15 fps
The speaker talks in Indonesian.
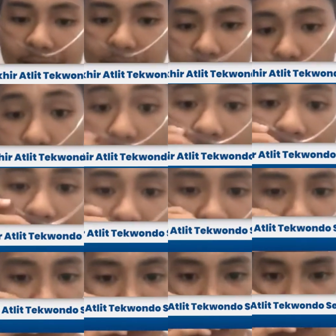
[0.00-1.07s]
semua.
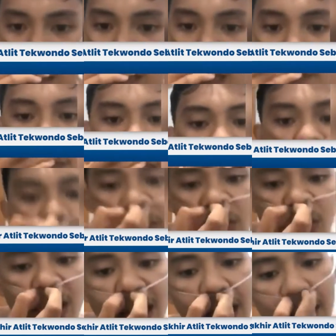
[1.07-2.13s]
Ada Abil, ada
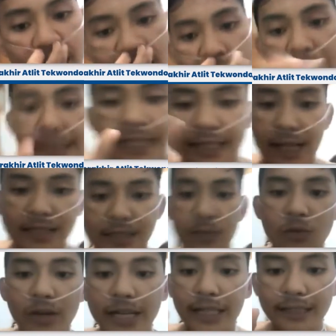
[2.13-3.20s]
Fiona, Jenal
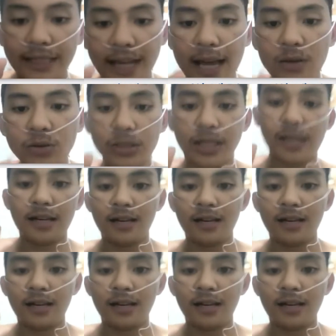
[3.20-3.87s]
semua yang di laut.